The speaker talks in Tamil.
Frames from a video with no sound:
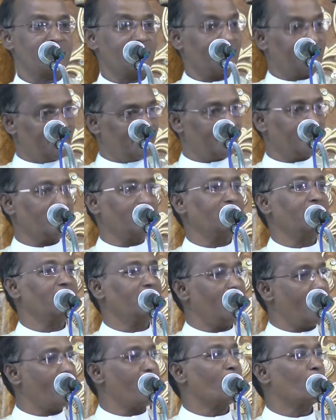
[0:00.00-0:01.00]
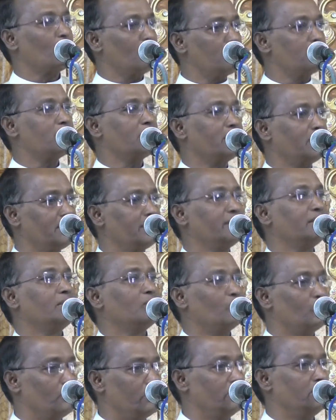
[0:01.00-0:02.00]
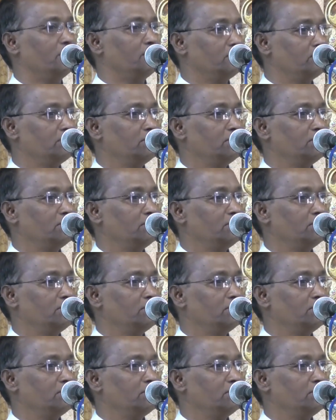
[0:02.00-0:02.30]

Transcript: சங்கடங்கள் இல்லாத குடும்பங்கள் எங்கு உண்டு